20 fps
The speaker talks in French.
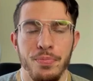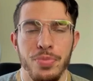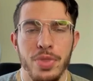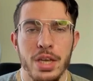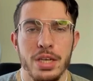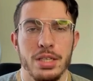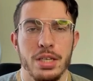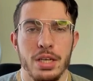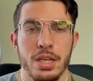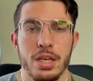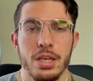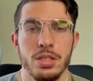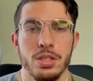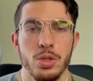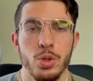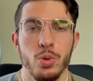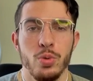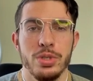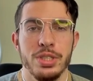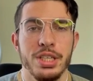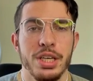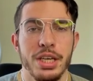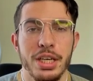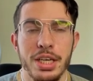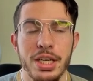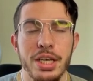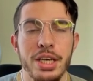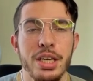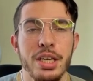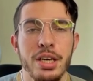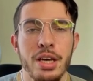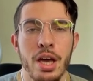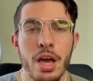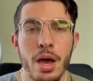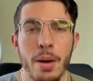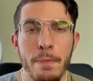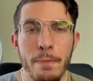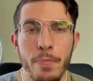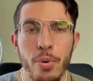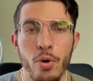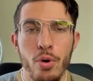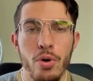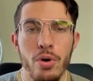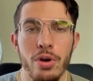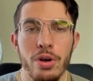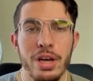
Et cette question, c'est qui peut